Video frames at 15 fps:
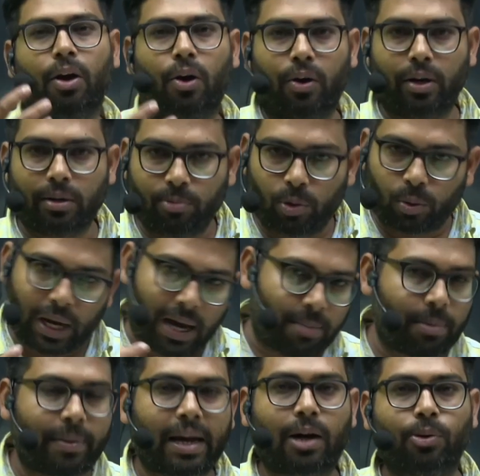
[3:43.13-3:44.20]
और वो काम
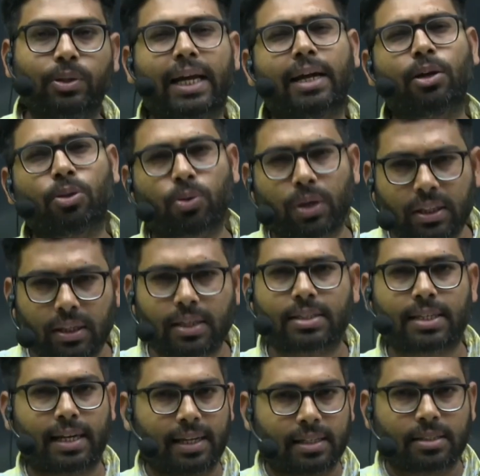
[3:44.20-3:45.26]
हमारा हो जाएगा तो खेती
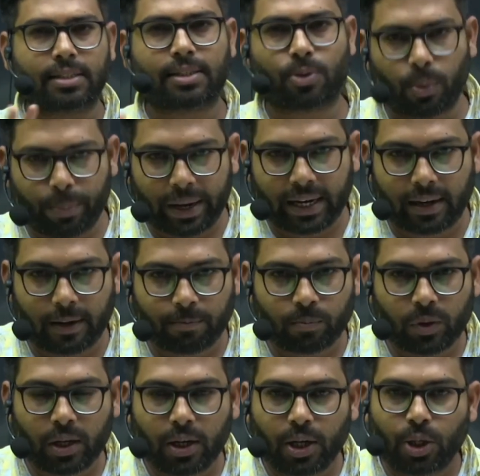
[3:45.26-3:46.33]
किसानी अच्छे से हो पाएगी
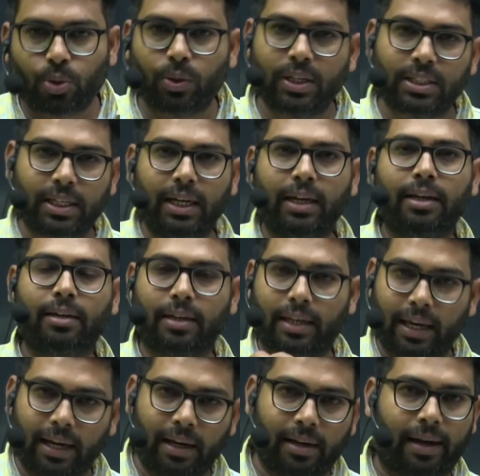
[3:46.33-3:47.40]
तो इसी के